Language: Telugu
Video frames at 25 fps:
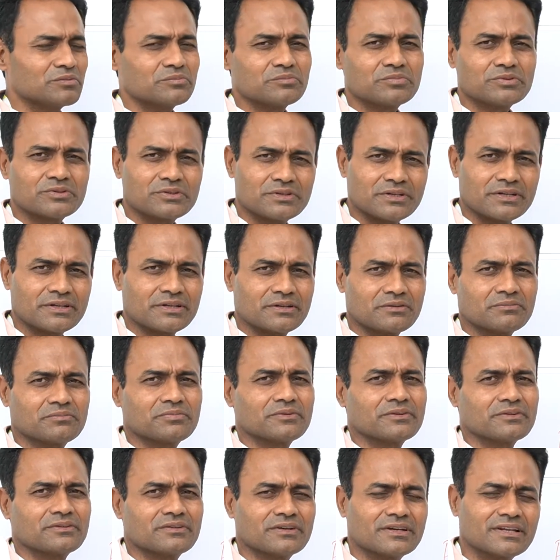
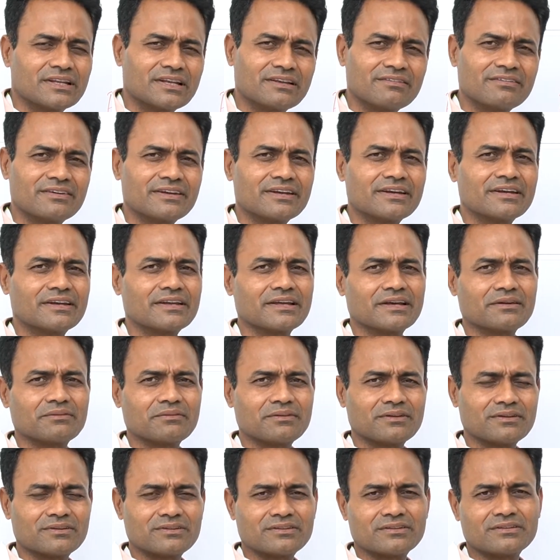పుట్టినప్పుడు డెలివరీ
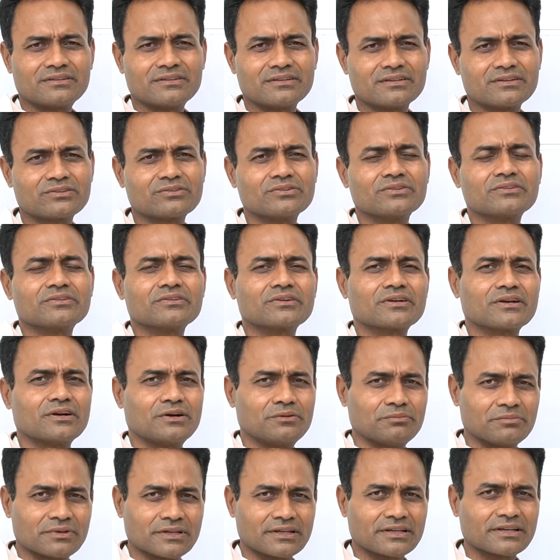టైంలో కొంచెం
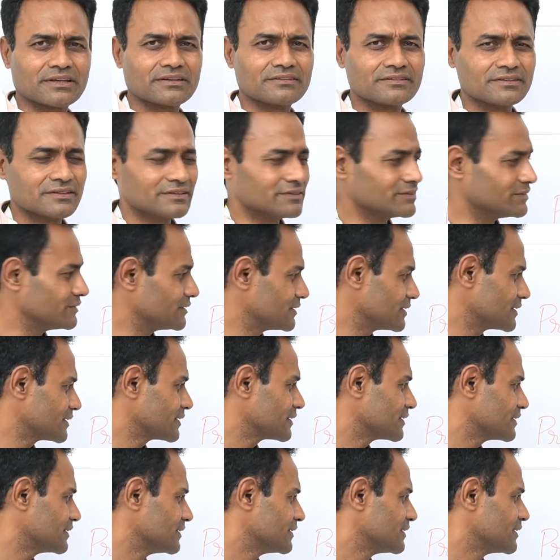కాంప్లికేషన్లు ఉంటాయి